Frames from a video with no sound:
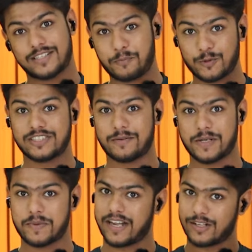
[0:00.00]
सब कुछ
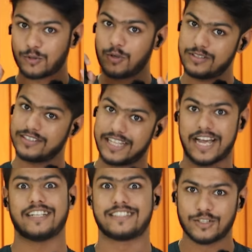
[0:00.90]
समझ में आएगा तो
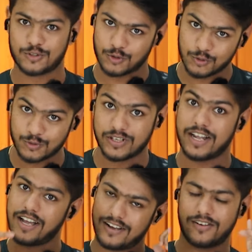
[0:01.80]
ध्यान से इसको
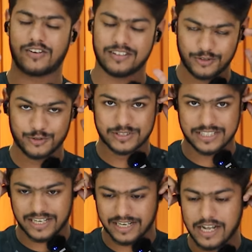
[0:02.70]
सुनना और
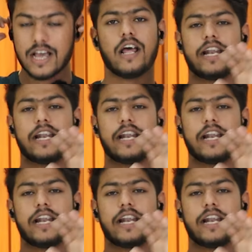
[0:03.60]
यूज़ करना